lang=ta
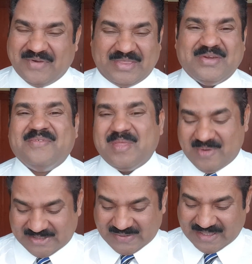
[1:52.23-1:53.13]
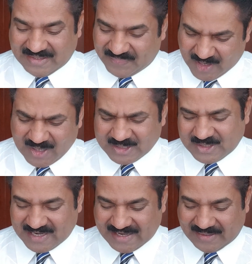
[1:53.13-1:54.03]
வேதம் விதமாக சொல்லுது ஆண்டு
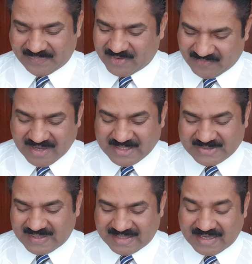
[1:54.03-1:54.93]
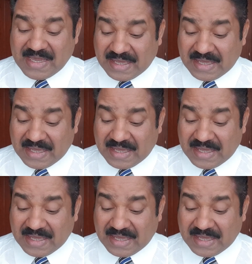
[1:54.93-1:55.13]
சொல்கிறாரு வேதம் சொல்லுது